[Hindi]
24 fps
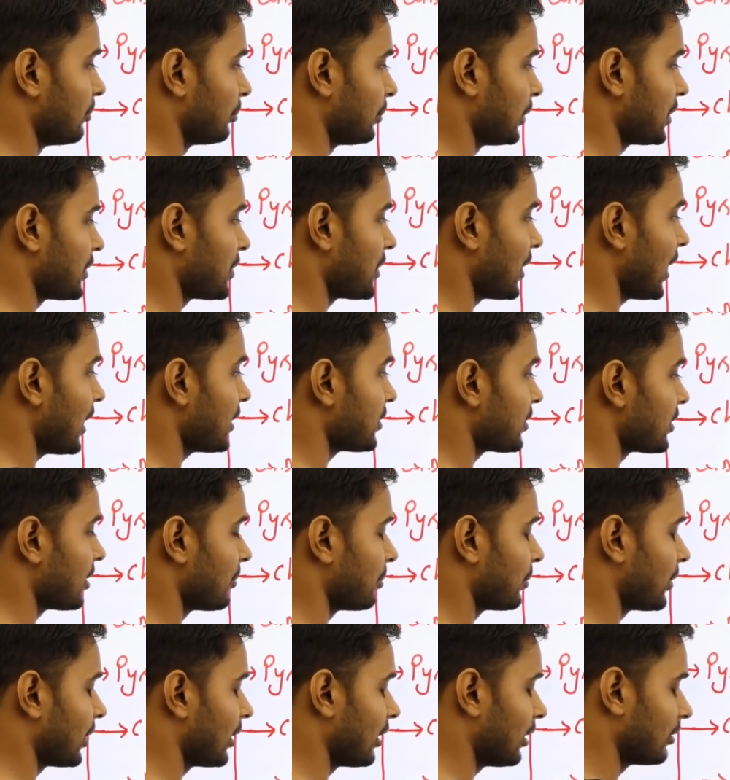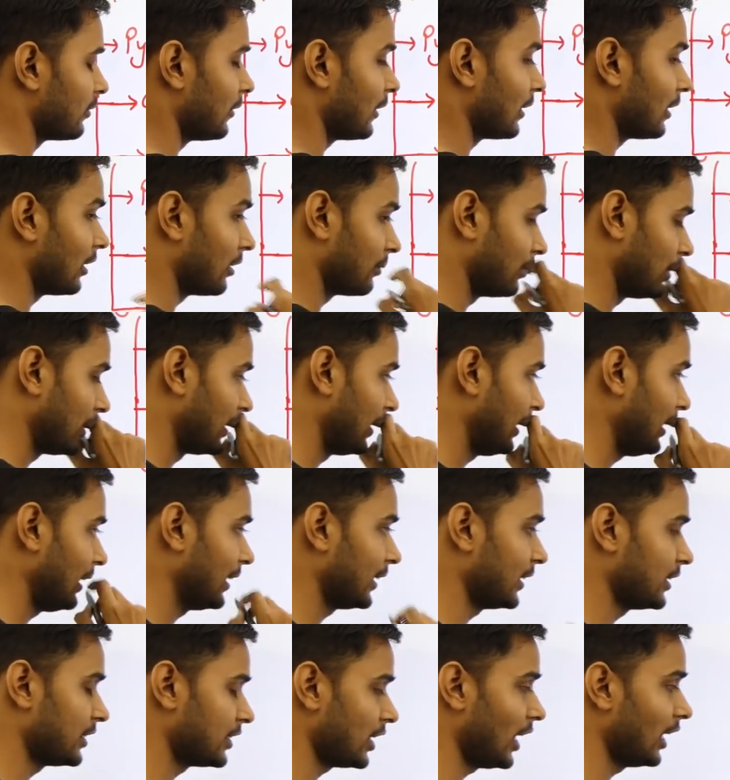50 चैप्टर लगभग लगभग हैं
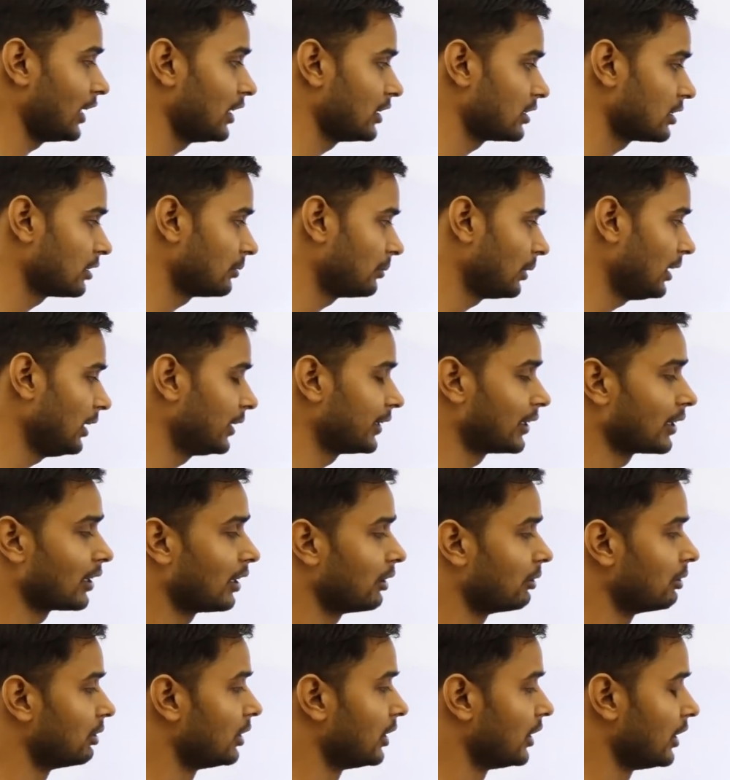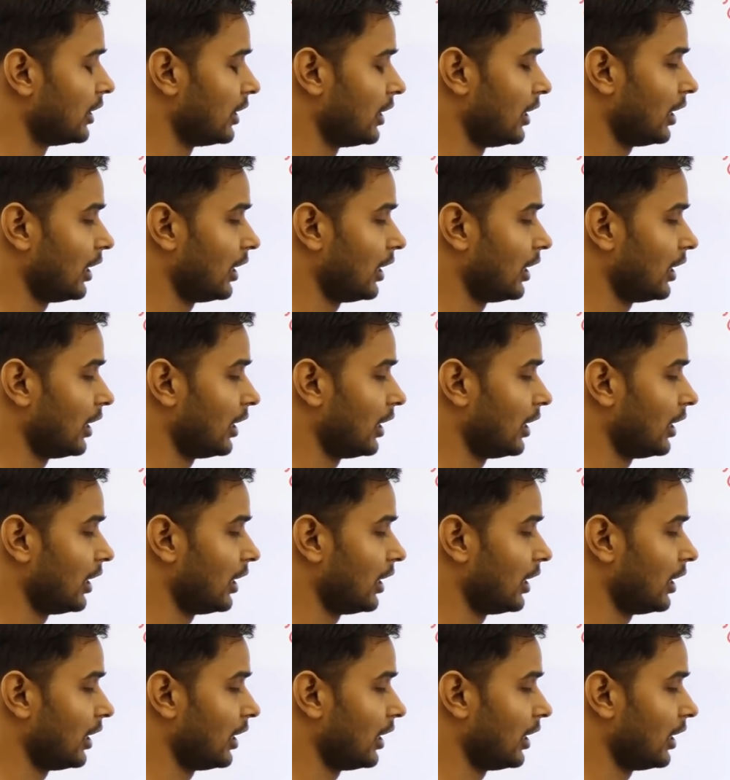लेकिन 40 में लिख रहा हूँ